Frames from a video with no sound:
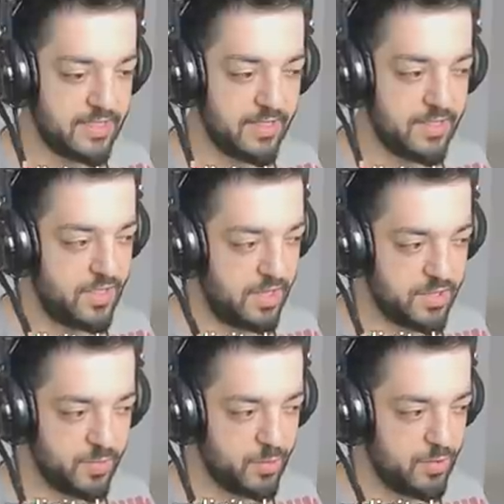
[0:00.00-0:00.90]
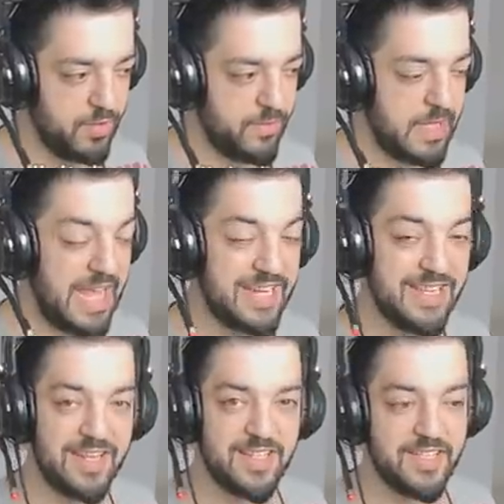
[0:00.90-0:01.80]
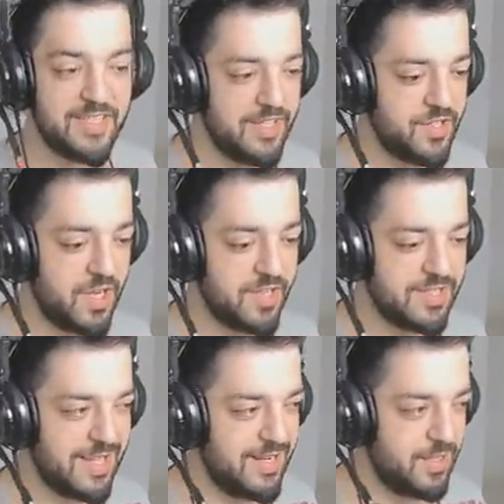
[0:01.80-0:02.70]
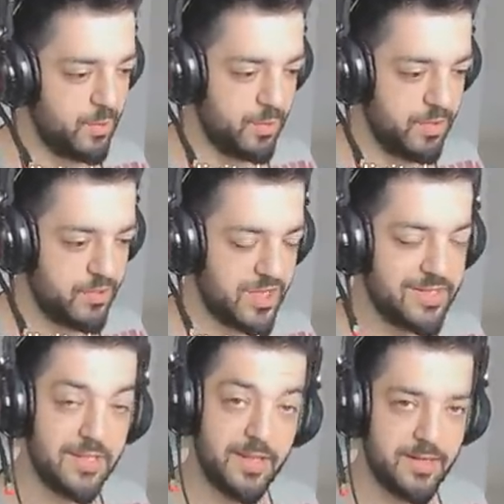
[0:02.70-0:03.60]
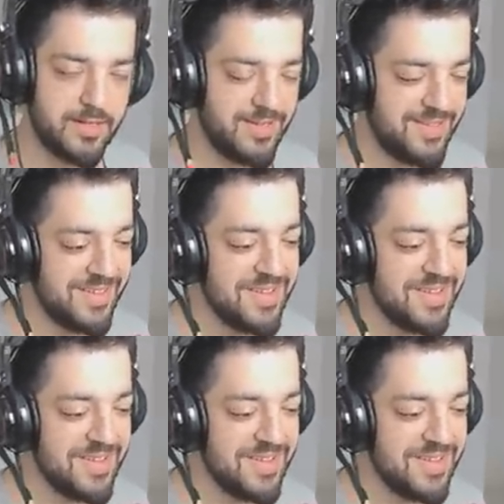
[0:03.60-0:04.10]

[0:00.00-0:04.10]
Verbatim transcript: keskin nişancı modu her yer keskin nişancılarla dolu. Çatılar,